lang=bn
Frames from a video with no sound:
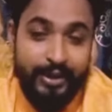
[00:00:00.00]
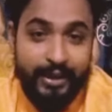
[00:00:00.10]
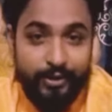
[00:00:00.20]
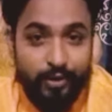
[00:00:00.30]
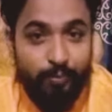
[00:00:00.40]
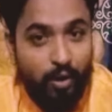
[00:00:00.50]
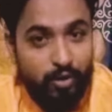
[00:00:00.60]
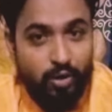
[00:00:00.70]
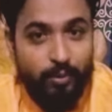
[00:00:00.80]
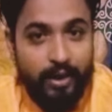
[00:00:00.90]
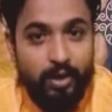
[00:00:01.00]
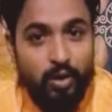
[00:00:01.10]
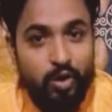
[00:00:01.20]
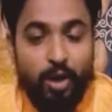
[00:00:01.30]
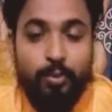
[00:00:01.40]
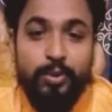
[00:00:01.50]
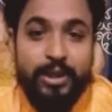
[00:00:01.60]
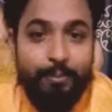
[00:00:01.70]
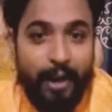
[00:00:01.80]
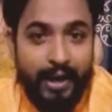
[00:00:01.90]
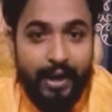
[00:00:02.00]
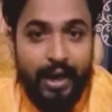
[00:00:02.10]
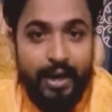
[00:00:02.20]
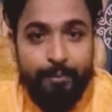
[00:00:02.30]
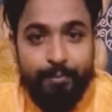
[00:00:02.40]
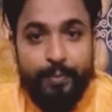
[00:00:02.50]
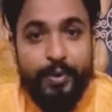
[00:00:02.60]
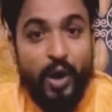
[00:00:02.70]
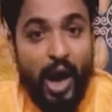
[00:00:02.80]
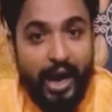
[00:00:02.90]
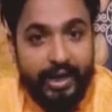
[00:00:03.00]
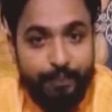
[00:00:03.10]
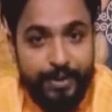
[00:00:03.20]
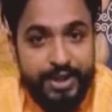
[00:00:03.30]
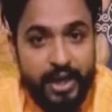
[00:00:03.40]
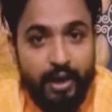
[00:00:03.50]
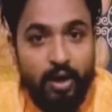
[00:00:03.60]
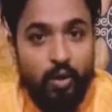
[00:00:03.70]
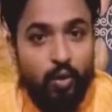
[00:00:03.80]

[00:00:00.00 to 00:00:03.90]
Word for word: কিন্তু বর্তমান গর্ভবতী মায়েরা বিভিন্ন আর্টিফিশিয়াল